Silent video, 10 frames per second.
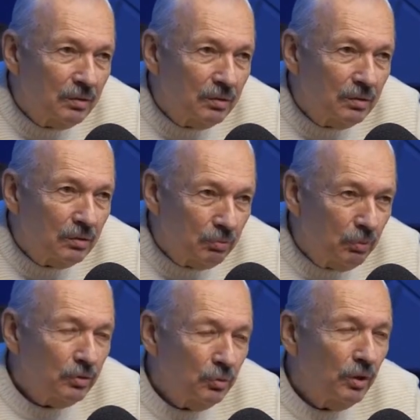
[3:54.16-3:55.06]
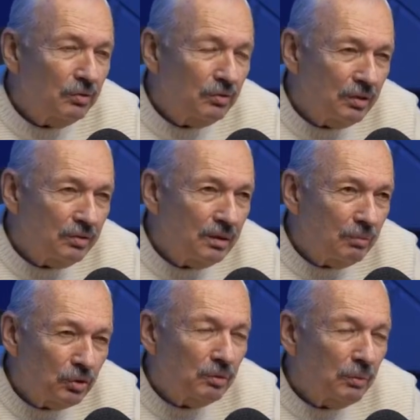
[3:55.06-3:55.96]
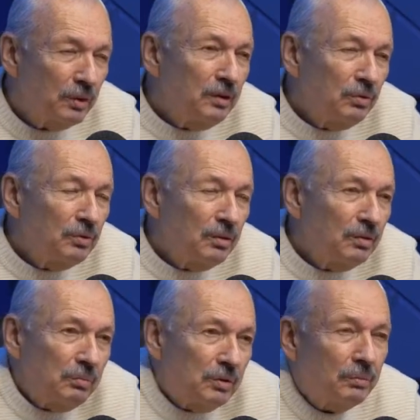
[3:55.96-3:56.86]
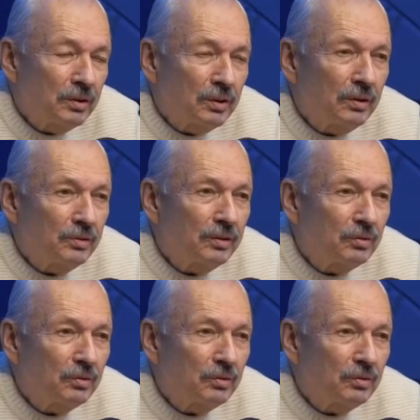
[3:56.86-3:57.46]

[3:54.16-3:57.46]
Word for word: То есть можно уходить в сознание, можно покинуть этот мир, вот, пожалуйста,